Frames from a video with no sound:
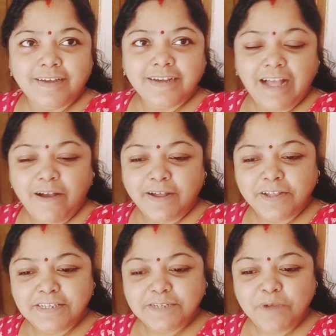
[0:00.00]
খাওয়া
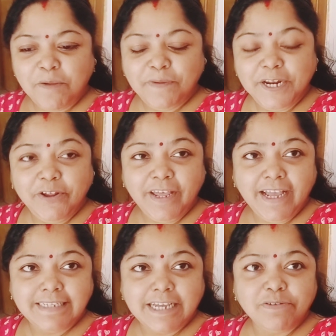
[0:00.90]
দাওয়া সব কমপ্লিট হয়ে
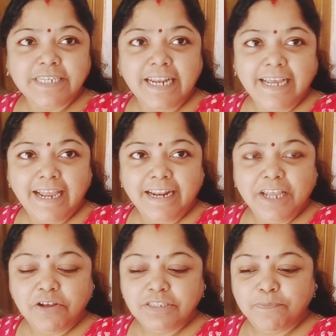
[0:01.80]
গেছে এখন ছেলেকে
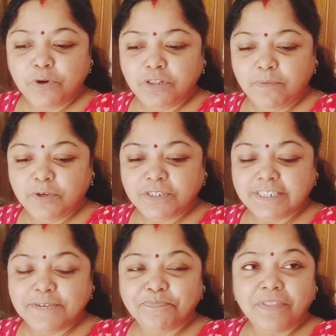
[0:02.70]
নিয়ে হচ্ছে পড়তে
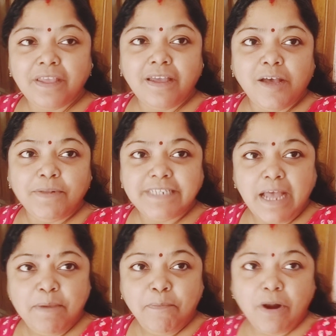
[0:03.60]
বসছে বলছে
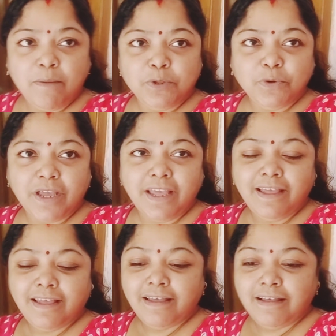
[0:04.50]
আমি পড়াবো তোকে
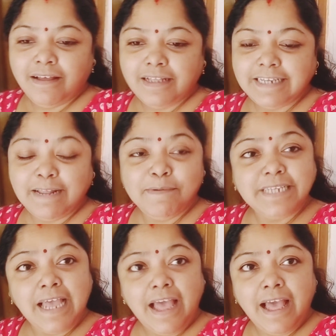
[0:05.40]
ছেলে
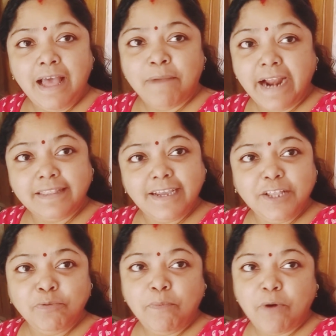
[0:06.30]
বলছে হ্যাঁ হ্যাঁ মায়ের
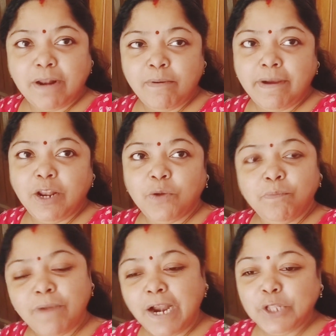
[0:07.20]
থেকে তুমি পড়াবে ভালো
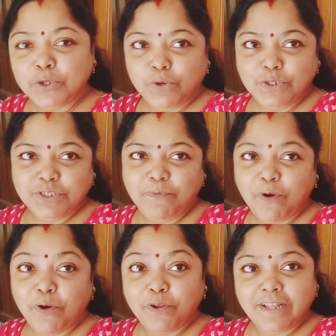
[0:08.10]
ভালো তো রোজ যদি
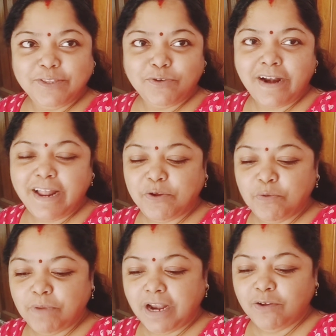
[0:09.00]
পড়ানোর দায়িত্বটা নেয়
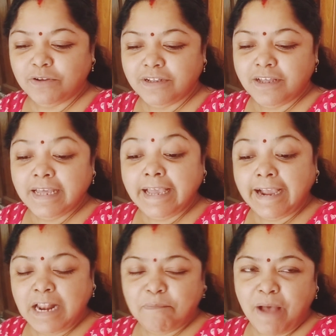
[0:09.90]
খুব ভালো
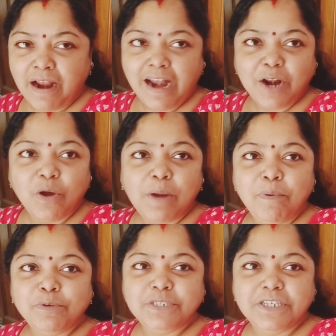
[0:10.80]
এখানে বাংলা
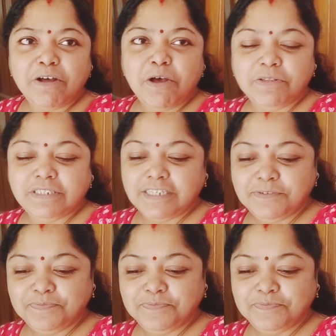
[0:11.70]
মাকে বুঝিয়ে দেওয়া হচ্ছে